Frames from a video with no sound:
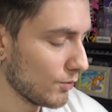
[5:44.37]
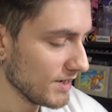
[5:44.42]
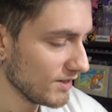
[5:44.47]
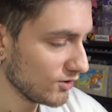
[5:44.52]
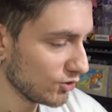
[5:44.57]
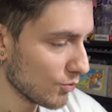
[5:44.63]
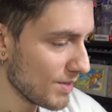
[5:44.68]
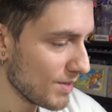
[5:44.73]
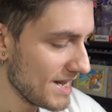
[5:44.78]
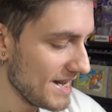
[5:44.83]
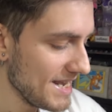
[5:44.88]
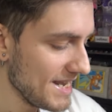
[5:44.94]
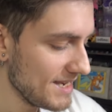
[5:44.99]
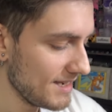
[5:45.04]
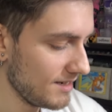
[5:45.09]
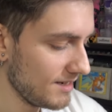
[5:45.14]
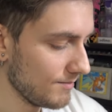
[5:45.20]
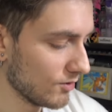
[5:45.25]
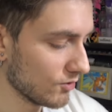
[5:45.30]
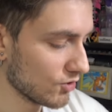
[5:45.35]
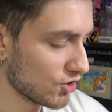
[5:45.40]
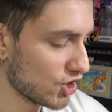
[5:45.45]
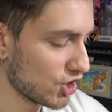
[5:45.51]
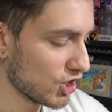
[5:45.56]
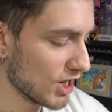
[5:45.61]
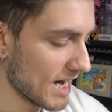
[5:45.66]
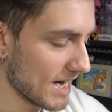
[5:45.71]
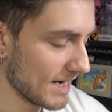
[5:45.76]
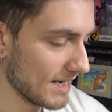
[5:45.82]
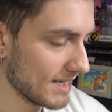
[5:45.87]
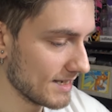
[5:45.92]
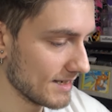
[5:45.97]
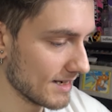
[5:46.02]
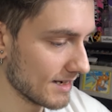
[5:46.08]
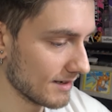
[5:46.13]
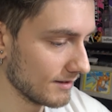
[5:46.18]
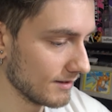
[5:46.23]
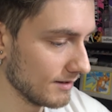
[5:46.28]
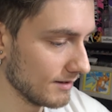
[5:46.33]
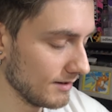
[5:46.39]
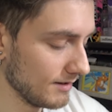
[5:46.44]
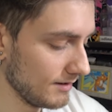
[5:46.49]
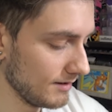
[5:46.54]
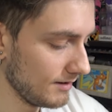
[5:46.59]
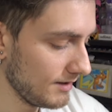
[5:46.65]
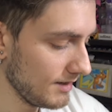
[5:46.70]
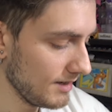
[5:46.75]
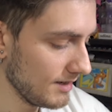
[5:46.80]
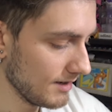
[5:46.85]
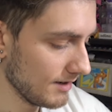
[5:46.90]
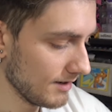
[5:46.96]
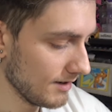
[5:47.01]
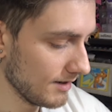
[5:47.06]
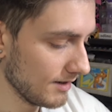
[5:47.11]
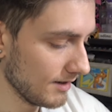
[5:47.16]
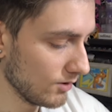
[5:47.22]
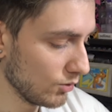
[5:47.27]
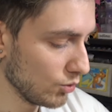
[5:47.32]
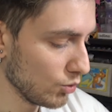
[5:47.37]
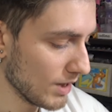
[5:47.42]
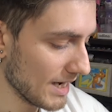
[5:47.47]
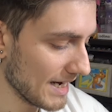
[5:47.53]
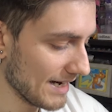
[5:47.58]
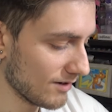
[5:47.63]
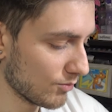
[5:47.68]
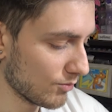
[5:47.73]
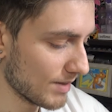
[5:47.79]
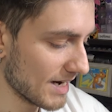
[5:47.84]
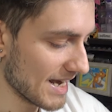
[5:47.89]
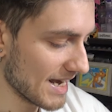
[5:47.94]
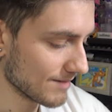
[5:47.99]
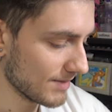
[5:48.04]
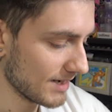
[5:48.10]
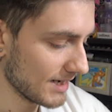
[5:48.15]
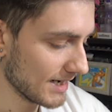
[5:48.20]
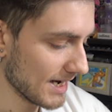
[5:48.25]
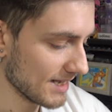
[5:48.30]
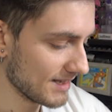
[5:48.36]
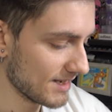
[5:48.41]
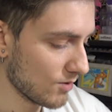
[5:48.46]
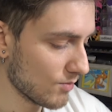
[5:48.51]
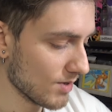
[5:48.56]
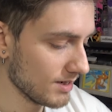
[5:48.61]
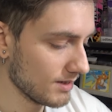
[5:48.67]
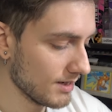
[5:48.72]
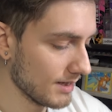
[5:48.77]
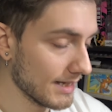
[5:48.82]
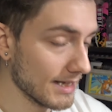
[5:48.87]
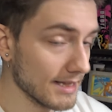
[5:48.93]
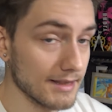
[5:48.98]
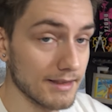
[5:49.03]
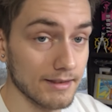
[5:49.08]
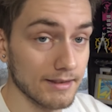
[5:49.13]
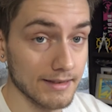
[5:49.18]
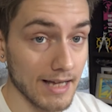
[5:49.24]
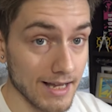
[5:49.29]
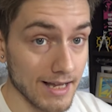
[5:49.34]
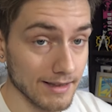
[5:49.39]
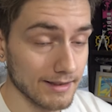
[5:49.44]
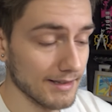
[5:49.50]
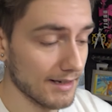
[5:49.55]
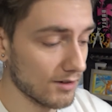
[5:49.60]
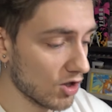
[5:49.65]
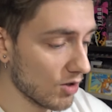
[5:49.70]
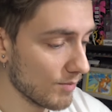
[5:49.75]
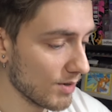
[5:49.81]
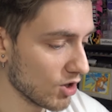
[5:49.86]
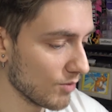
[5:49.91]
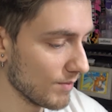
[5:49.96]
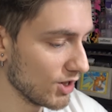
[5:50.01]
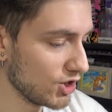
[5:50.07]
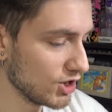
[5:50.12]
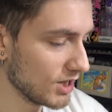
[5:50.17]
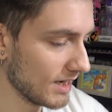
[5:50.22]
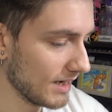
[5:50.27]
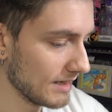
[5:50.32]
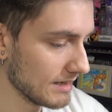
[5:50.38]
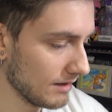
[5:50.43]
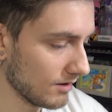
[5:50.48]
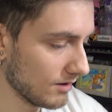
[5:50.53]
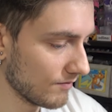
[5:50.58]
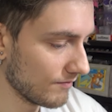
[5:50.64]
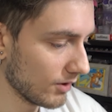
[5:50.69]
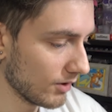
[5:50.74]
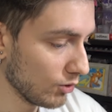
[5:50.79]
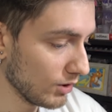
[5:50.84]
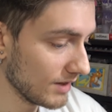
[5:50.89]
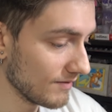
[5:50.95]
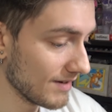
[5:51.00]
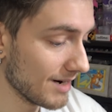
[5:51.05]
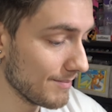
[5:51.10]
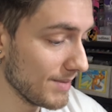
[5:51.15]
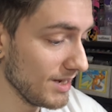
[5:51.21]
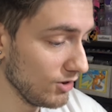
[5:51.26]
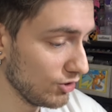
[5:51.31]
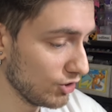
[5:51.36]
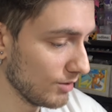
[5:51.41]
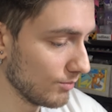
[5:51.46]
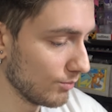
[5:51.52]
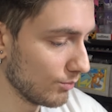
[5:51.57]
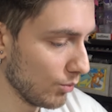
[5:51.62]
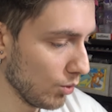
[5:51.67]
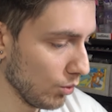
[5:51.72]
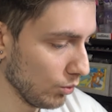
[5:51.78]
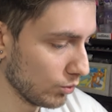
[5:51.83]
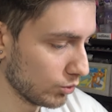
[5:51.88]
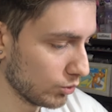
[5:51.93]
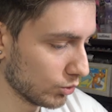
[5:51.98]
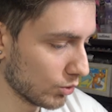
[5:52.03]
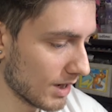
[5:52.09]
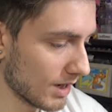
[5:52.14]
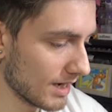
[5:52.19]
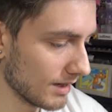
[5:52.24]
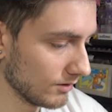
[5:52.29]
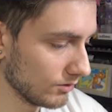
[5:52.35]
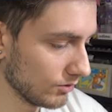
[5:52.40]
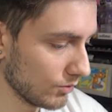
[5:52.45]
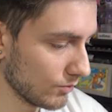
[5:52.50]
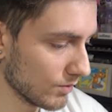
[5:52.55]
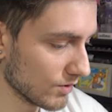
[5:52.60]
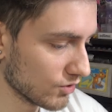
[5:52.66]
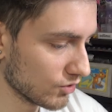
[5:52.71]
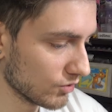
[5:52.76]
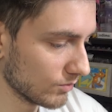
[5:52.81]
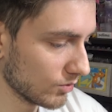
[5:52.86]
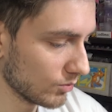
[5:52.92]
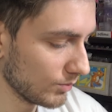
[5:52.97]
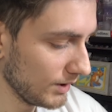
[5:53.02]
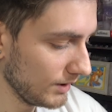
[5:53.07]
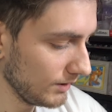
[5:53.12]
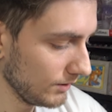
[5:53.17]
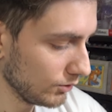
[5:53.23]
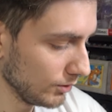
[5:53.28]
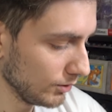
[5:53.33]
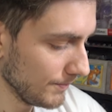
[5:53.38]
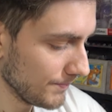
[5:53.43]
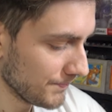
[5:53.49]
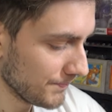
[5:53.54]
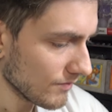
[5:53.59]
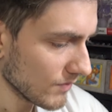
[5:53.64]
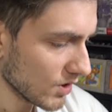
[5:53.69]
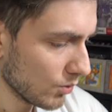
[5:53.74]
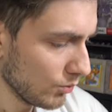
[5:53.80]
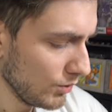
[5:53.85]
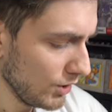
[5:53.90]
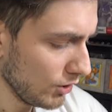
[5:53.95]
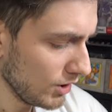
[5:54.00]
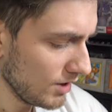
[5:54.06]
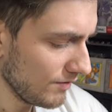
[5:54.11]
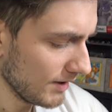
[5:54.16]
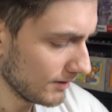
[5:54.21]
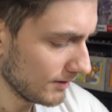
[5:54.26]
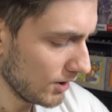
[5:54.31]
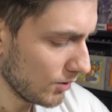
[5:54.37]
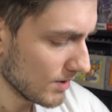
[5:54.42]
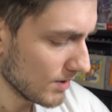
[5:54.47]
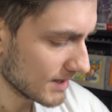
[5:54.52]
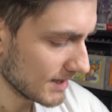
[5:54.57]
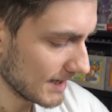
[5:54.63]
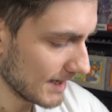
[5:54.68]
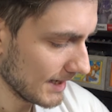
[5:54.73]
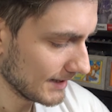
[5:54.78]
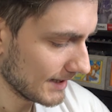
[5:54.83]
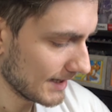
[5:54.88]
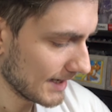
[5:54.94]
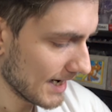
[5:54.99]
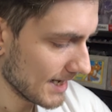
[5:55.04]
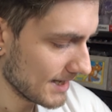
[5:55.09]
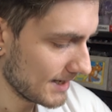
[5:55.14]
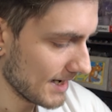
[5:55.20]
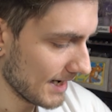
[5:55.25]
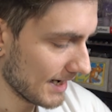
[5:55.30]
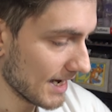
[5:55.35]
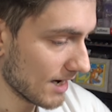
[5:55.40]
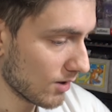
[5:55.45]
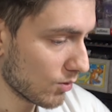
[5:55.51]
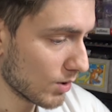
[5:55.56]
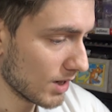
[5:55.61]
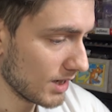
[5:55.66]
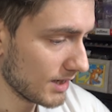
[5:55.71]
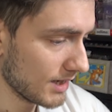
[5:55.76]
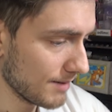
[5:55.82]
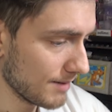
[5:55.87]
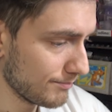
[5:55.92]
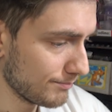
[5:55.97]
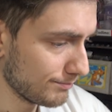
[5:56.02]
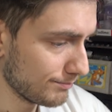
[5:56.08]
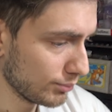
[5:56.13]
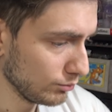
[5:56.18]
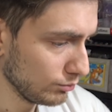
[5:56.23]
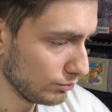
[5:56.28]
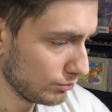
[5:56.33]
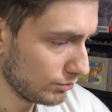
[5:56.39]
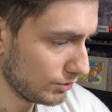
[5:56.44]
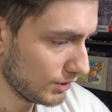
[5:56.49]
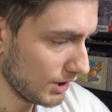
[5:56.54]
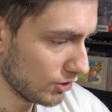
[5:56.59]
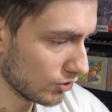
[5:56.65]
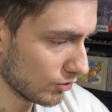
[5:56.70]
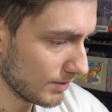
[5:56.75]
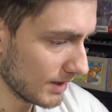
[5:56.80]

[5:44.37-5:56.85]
questo bellissimo Charizard di eh, Uragano Plasma, ragazzi, questa è tanta roba come Charizard, ha un valore veramente molto alto in questo momento. L'unico difetto di questa carta, ragazzi, è che ha qualche puntino